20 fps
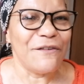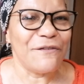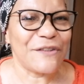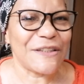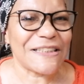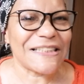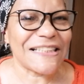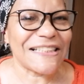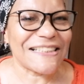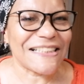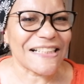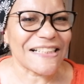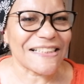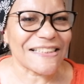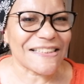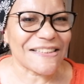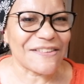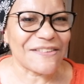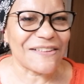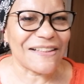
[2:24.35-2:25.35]
Visite
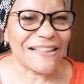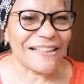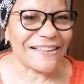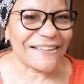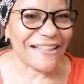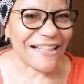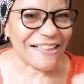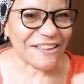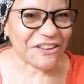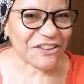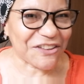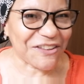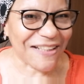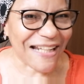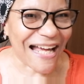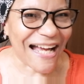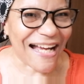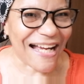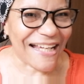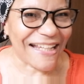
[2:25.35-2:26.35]
as e deixe o
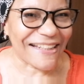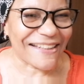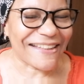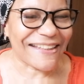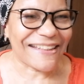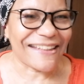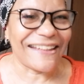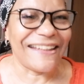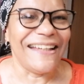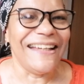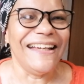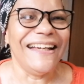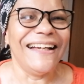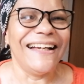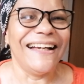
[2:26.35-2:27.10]
like.